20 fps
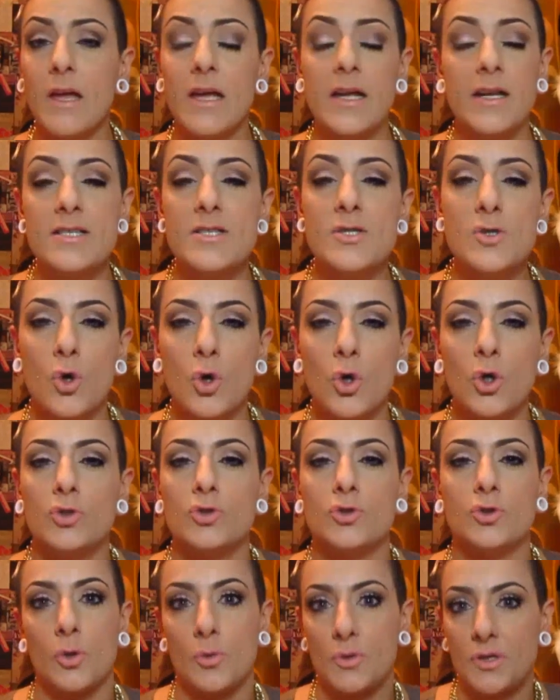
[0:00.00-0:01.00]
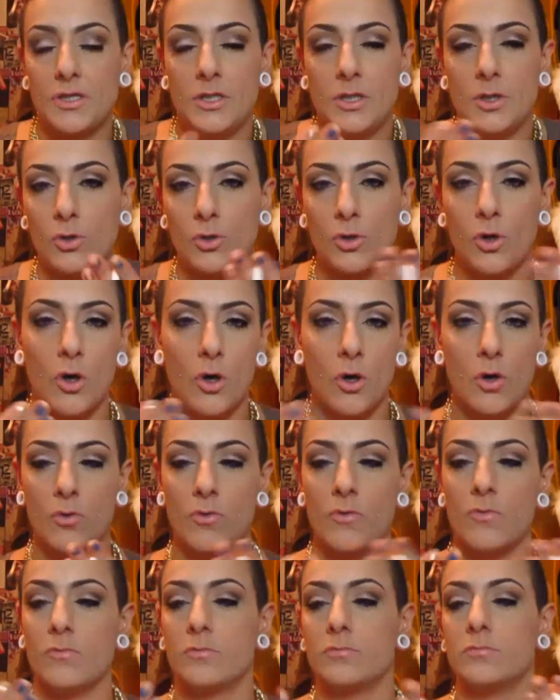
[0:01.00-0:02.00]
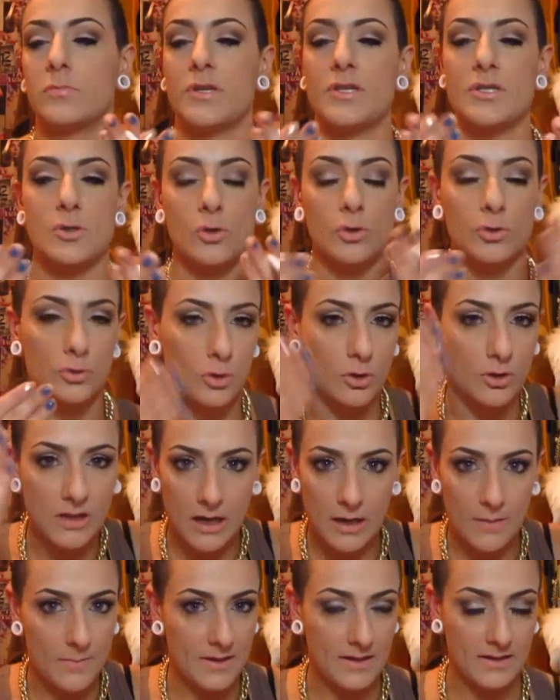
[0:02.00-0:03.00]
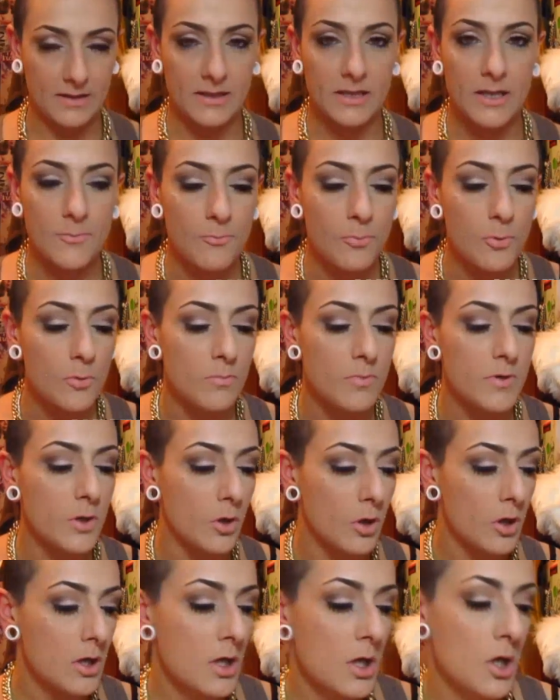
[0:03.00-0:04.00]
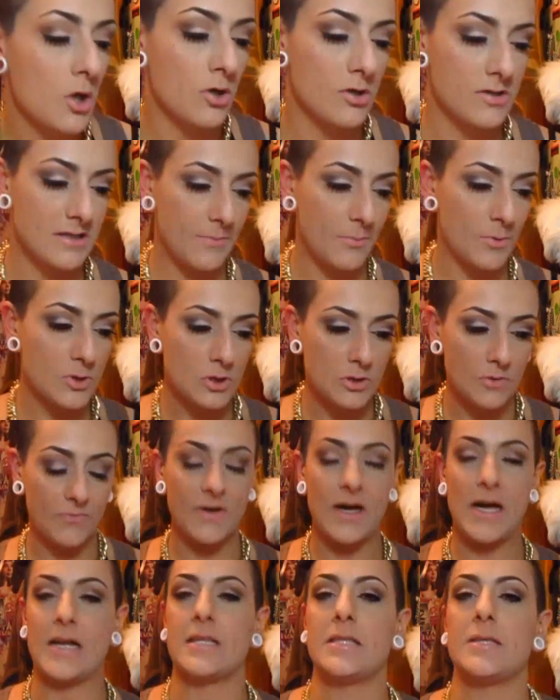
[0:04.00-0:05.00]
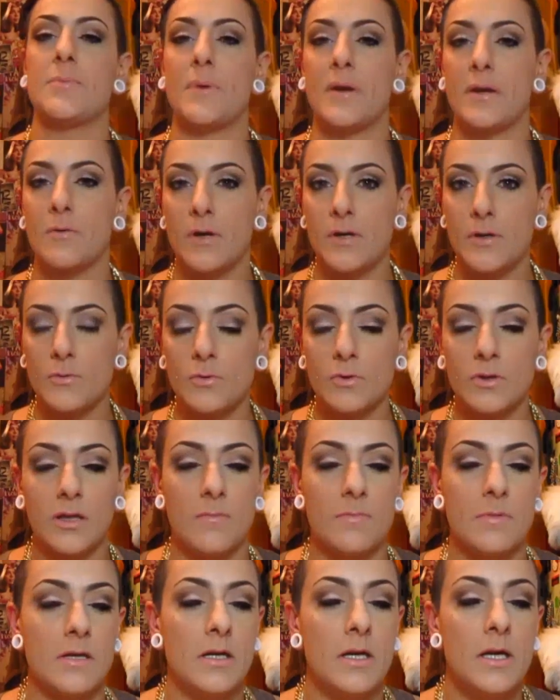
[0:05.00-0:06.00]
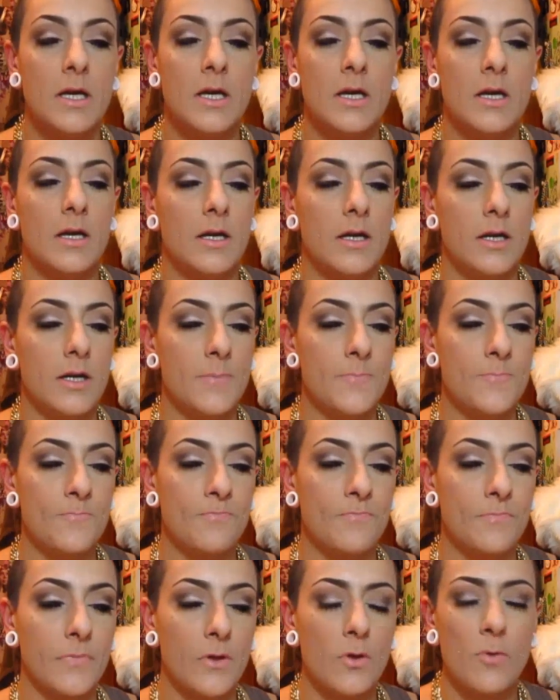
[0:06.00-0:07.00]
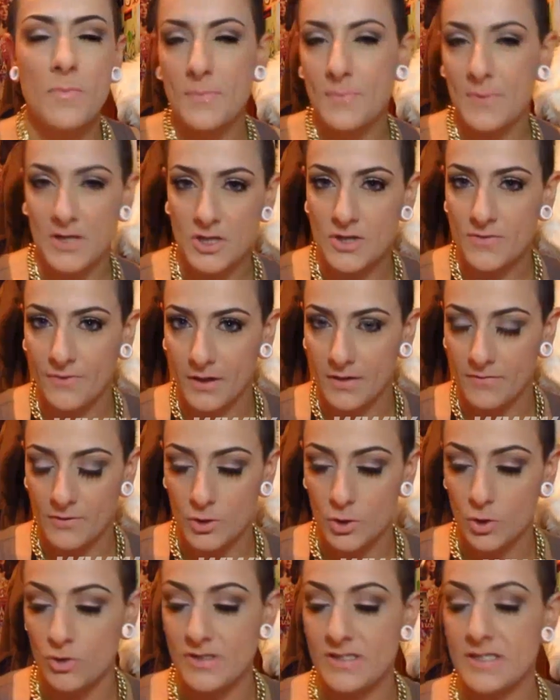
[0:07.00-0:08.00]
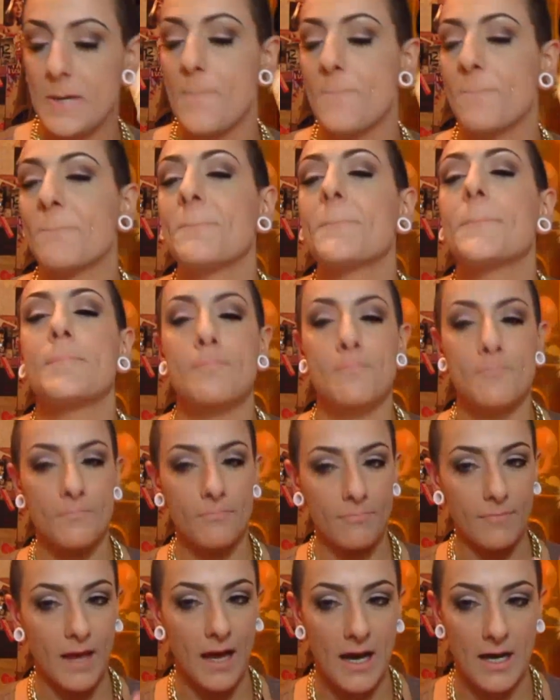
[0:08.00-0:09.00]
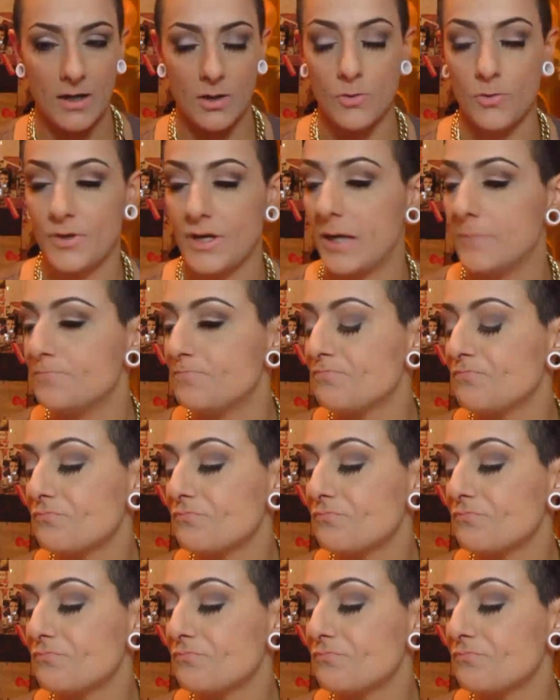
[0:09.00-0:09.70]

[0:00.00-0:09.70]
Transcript: riscontro, quindi non ho un riscontro dalla parte del pubblico, cosa posso fare? Ti prego aiutami, ehm, non mi piace fare video così. Allora,